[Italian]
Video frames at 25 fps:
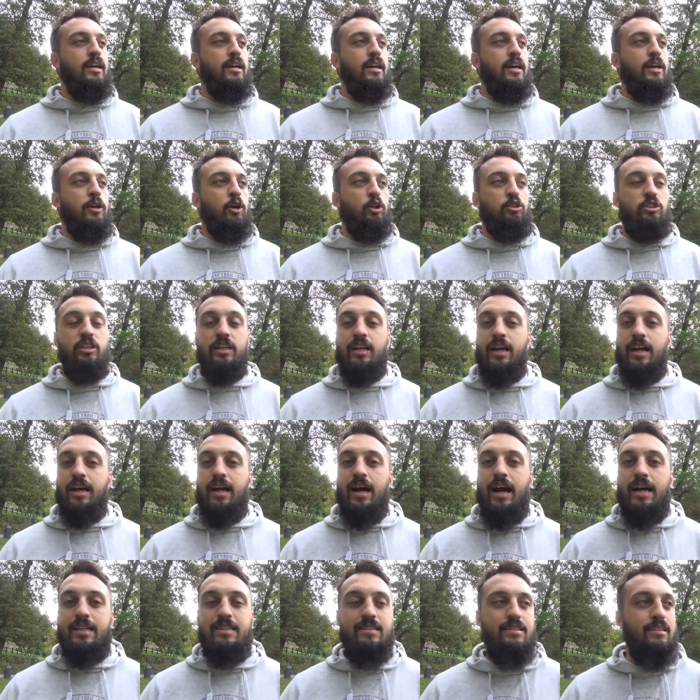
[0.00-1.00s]
i nostri
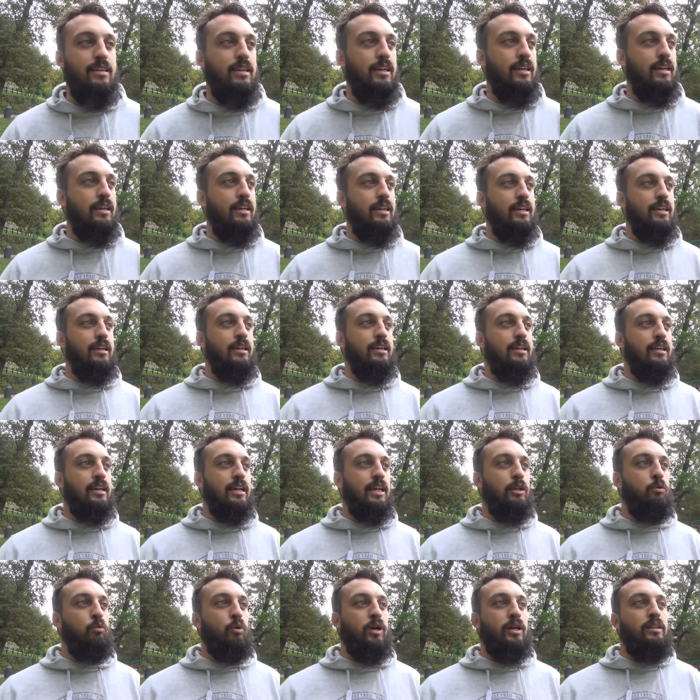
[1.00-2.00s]
ragazzi, che
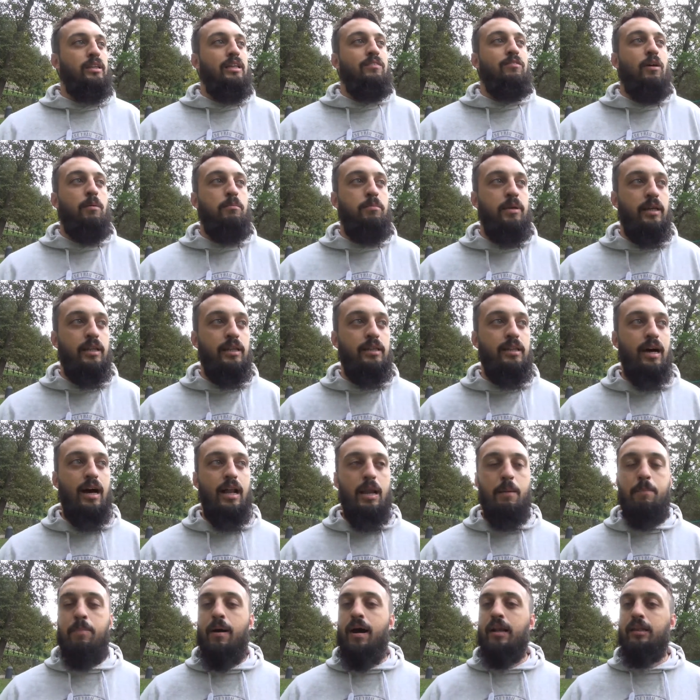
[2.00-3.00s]
l'educativa
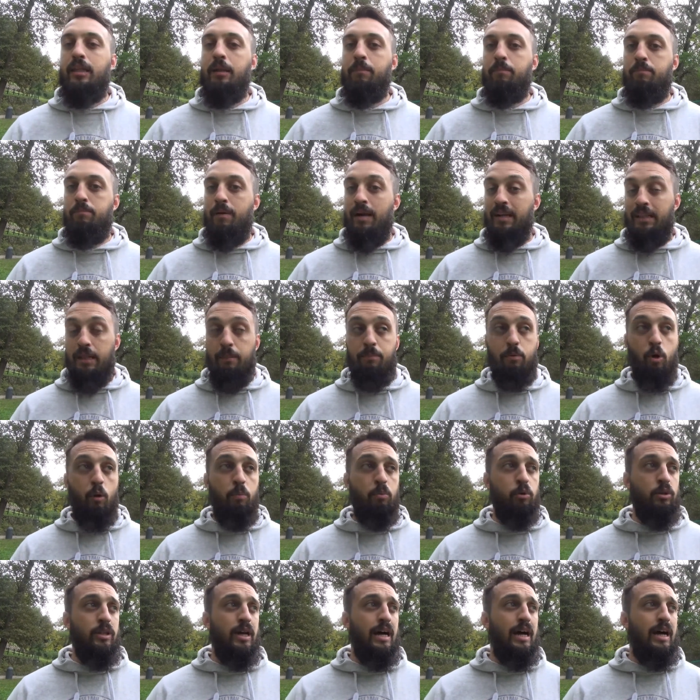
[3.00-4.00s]
ambientale parti, parta
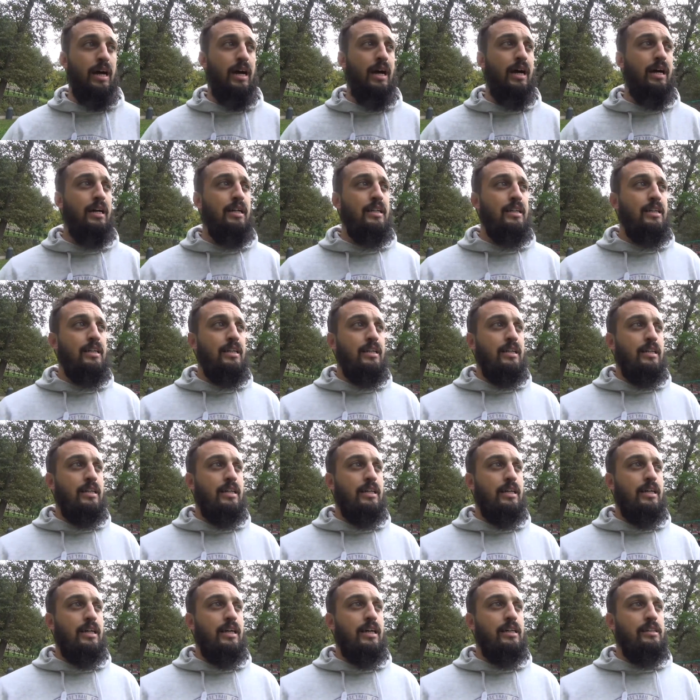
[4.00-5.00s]
proprio da
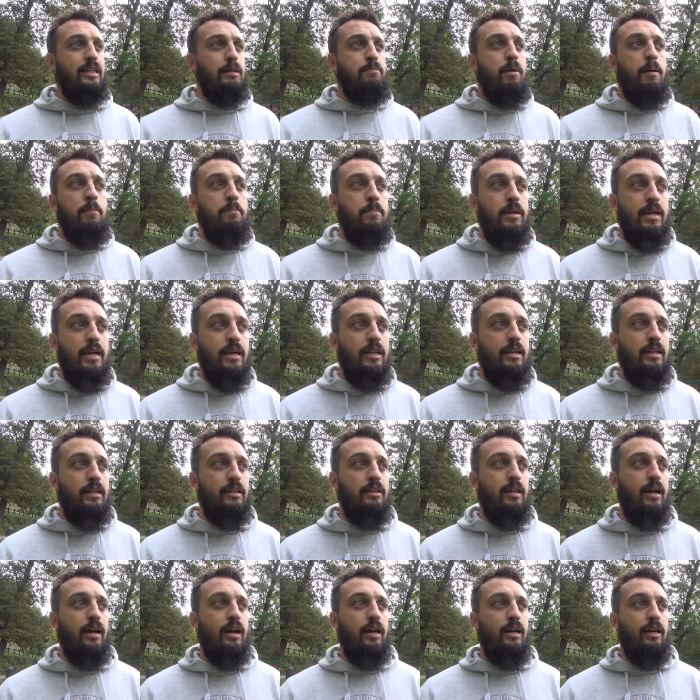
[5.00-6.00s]
eh, dai bambini,
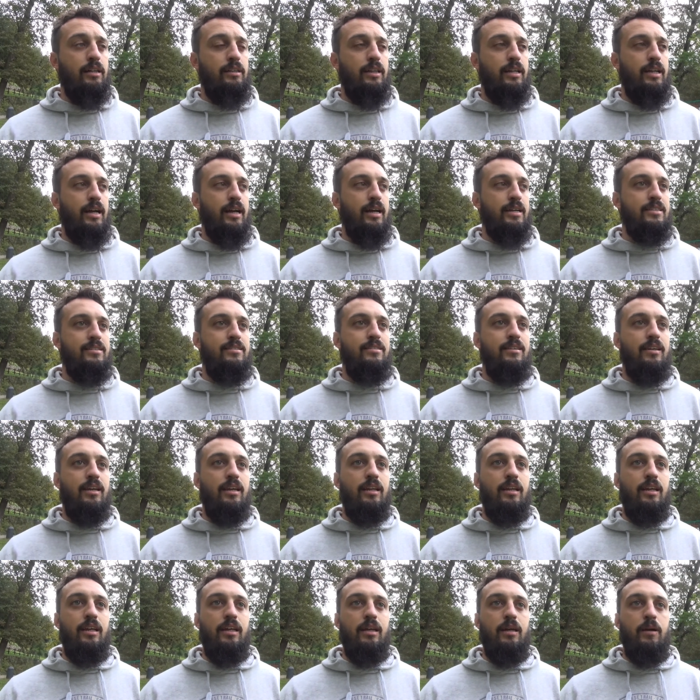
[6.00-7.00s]
da, dai
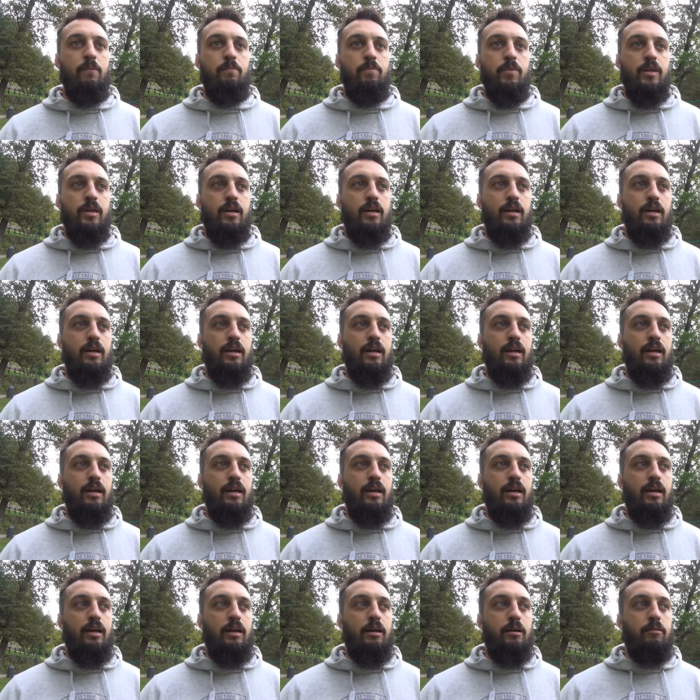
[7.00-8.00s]
ragazzini.
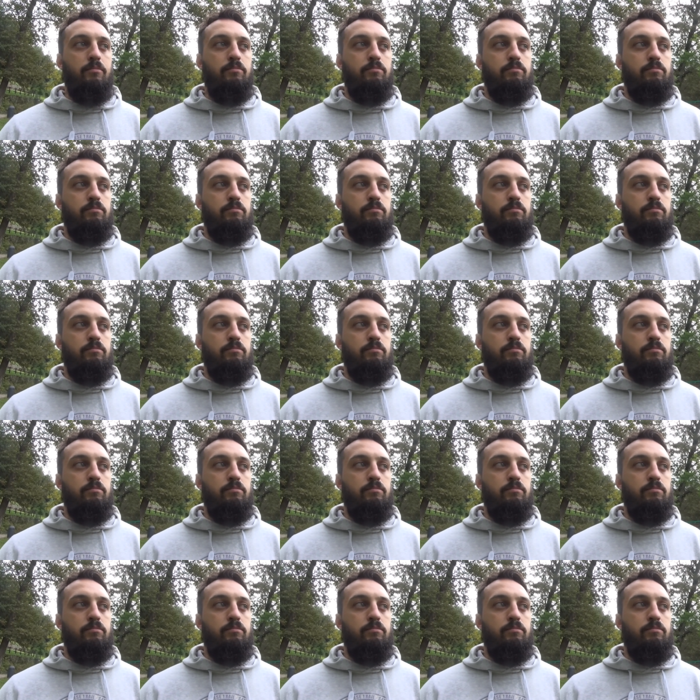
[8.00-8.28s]
Eh,